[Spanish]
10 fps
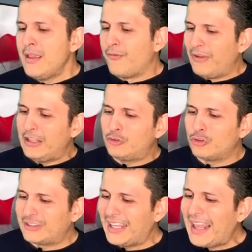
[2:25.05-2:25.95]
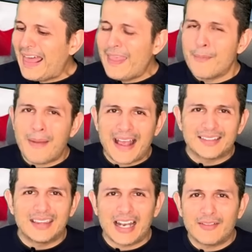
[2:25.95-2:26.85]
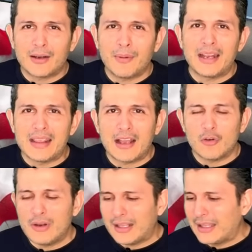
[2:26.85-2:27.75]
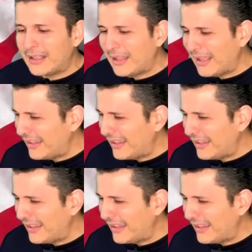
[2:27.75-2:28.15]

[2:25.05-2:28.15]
Fíjense ustedes, además de la barbaridad con la que,